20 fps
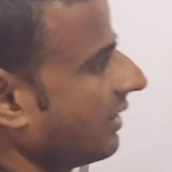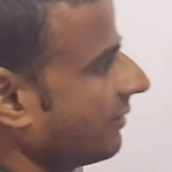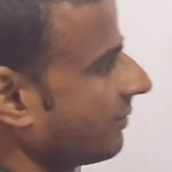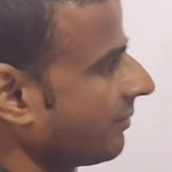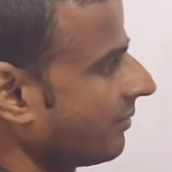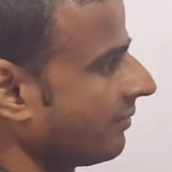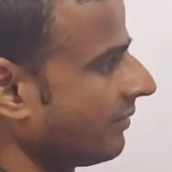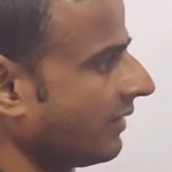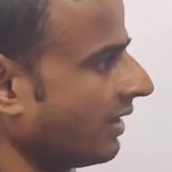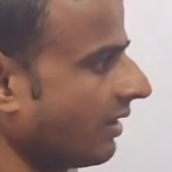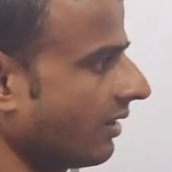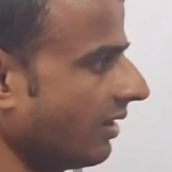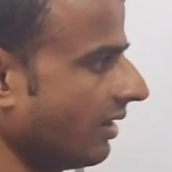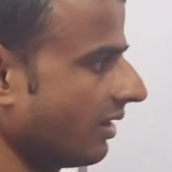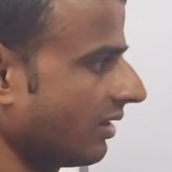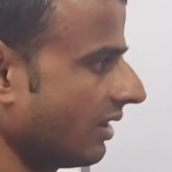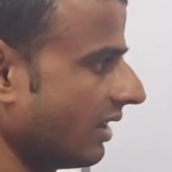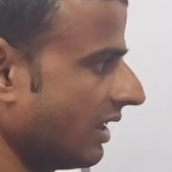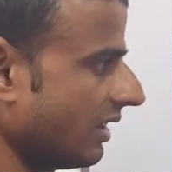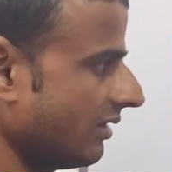था
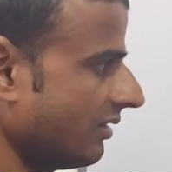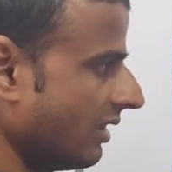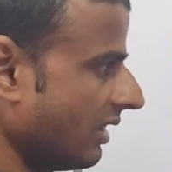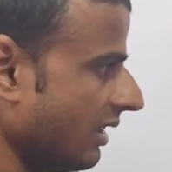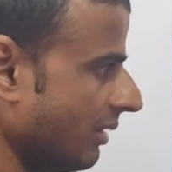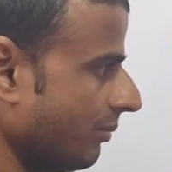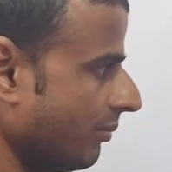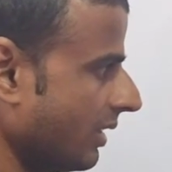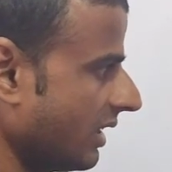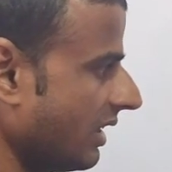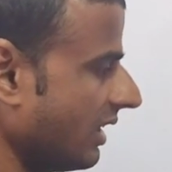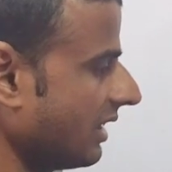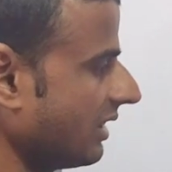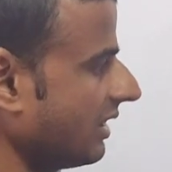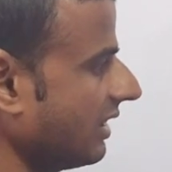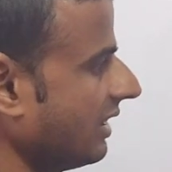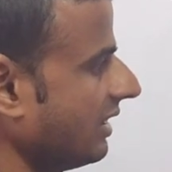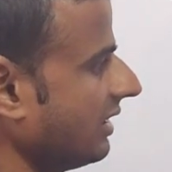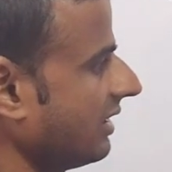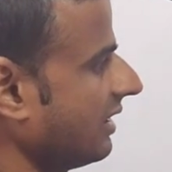अर्थात जन्म बताता
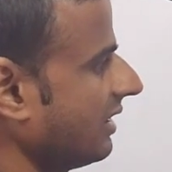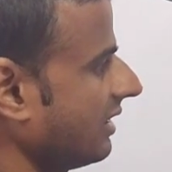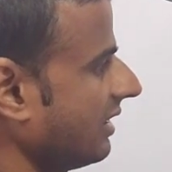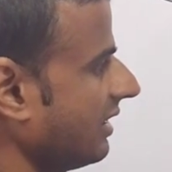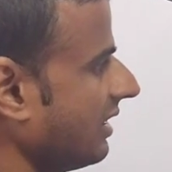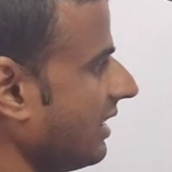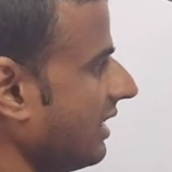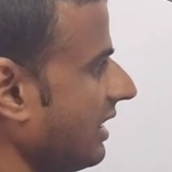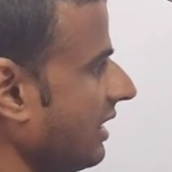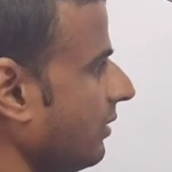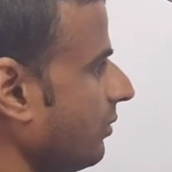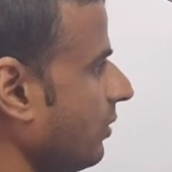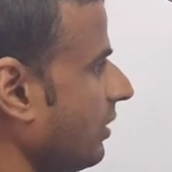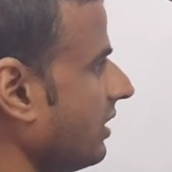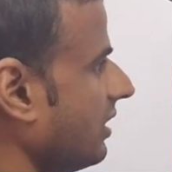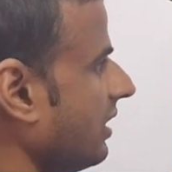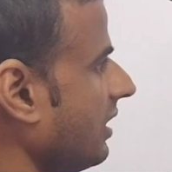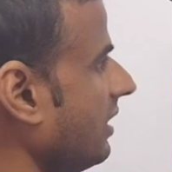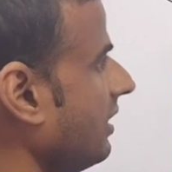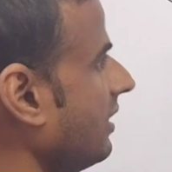है इनका कि कहाँ हुआ
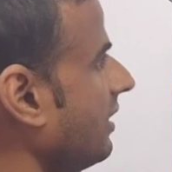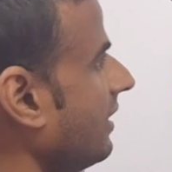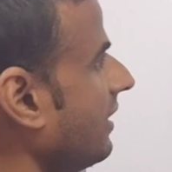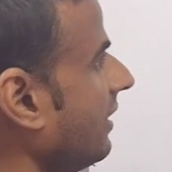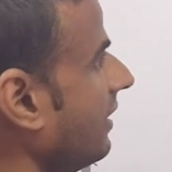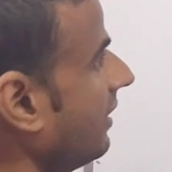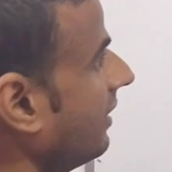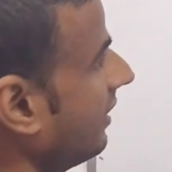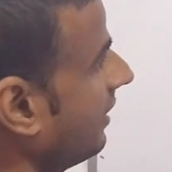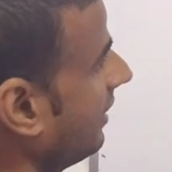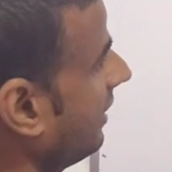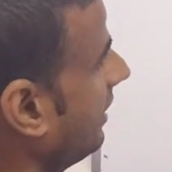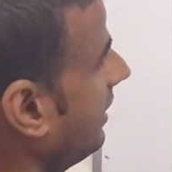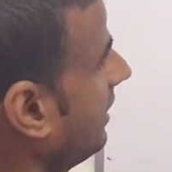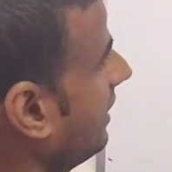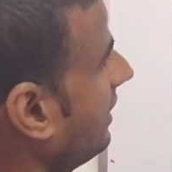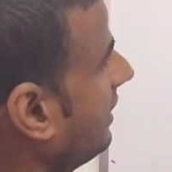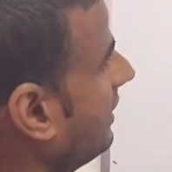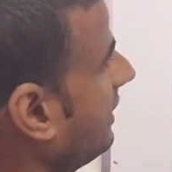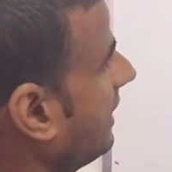था
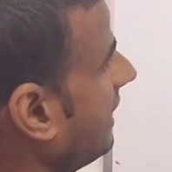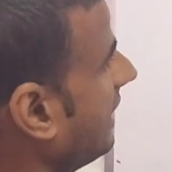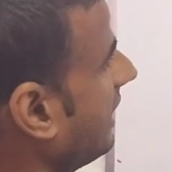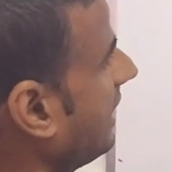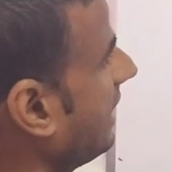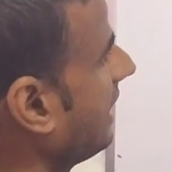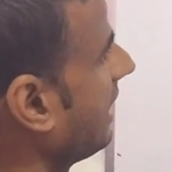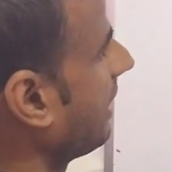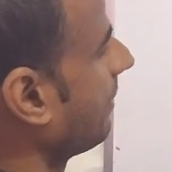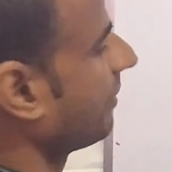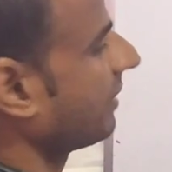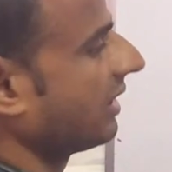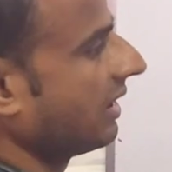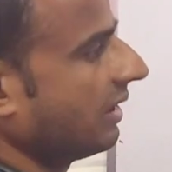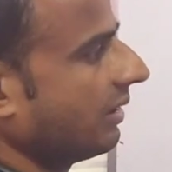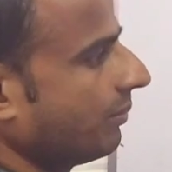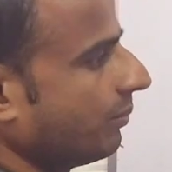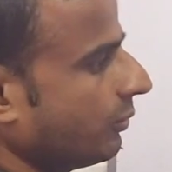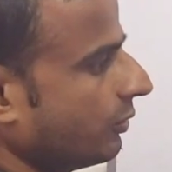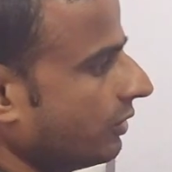ये है
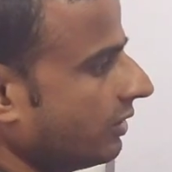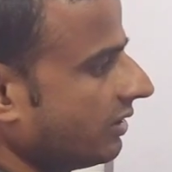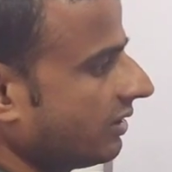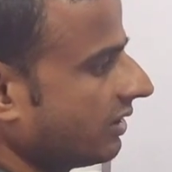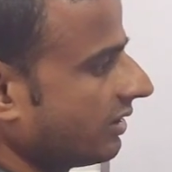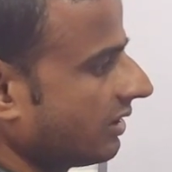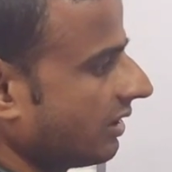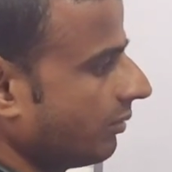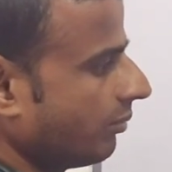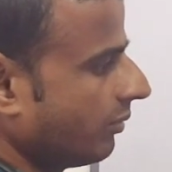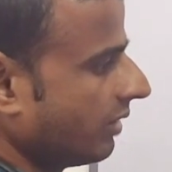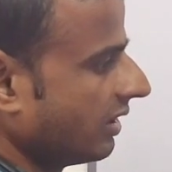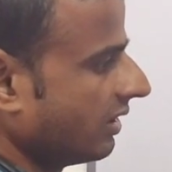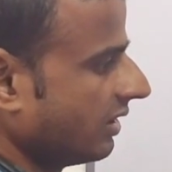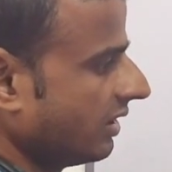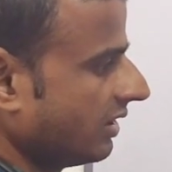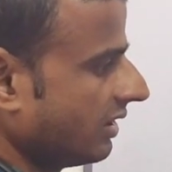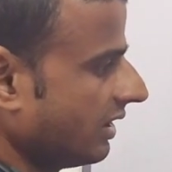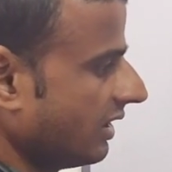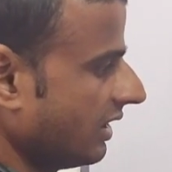आपका बुद्ध से
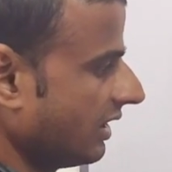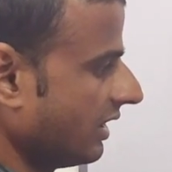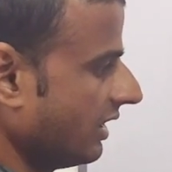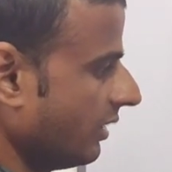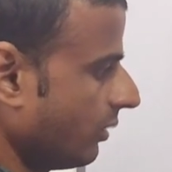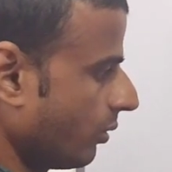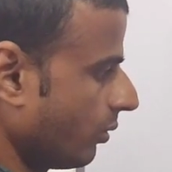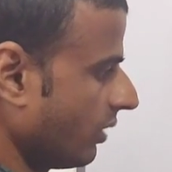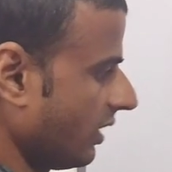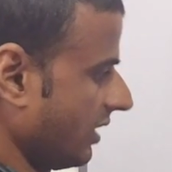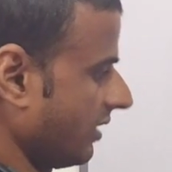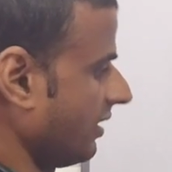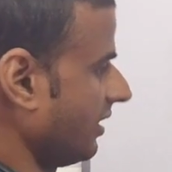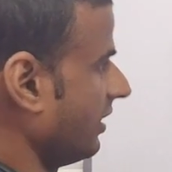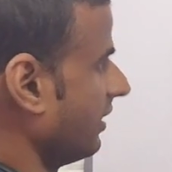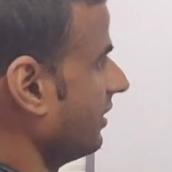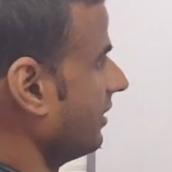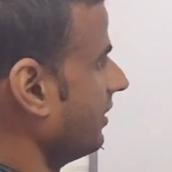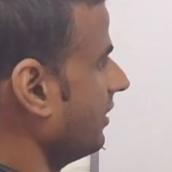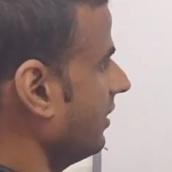संबंधित एक
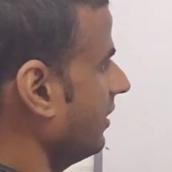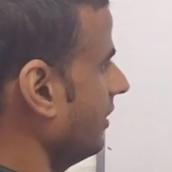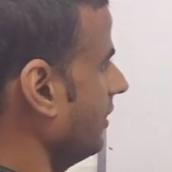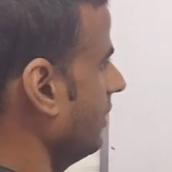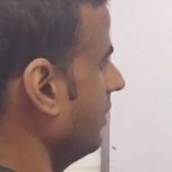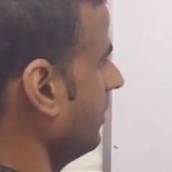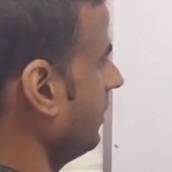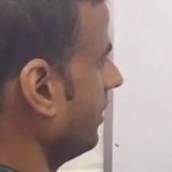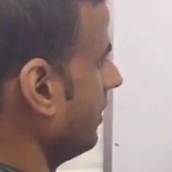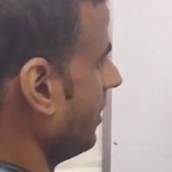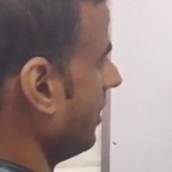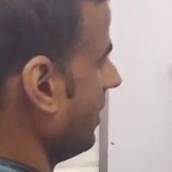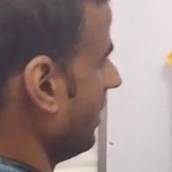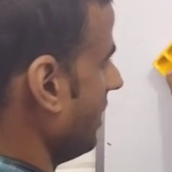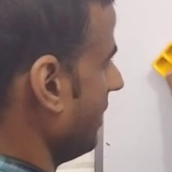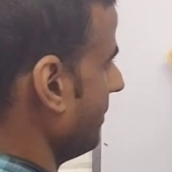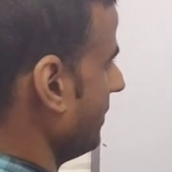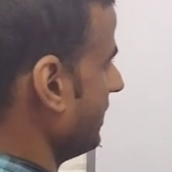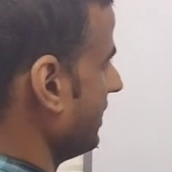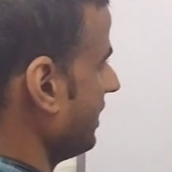इंट्रोडक्शन
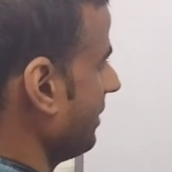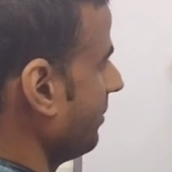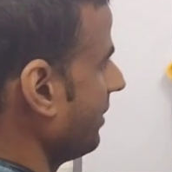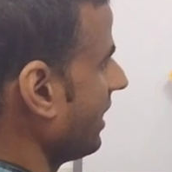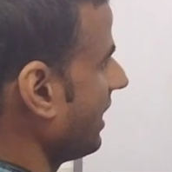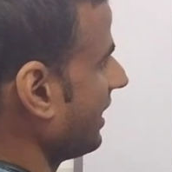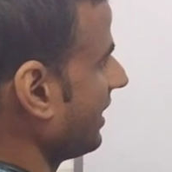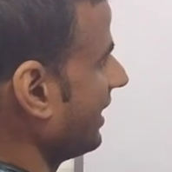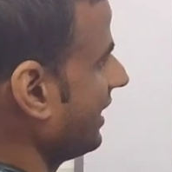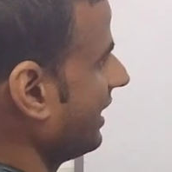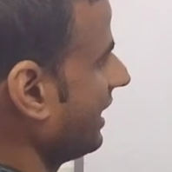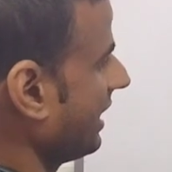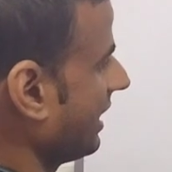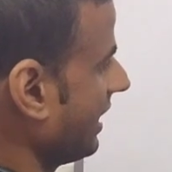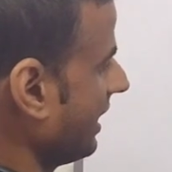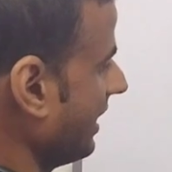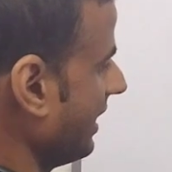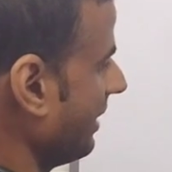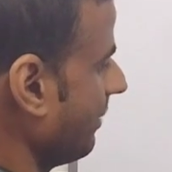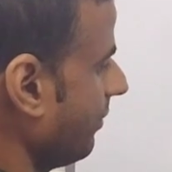अब इसी में आगे
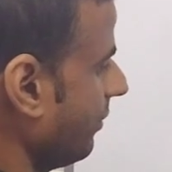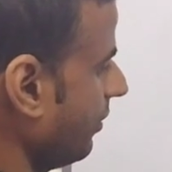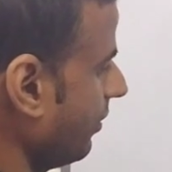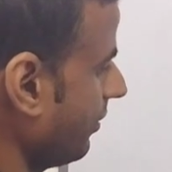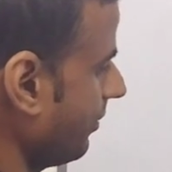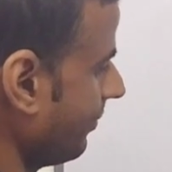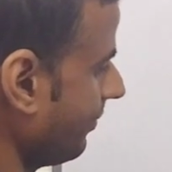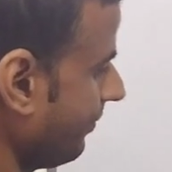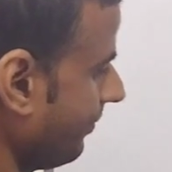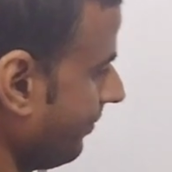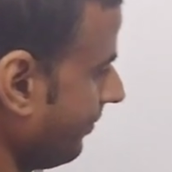देखते हैं हम लोग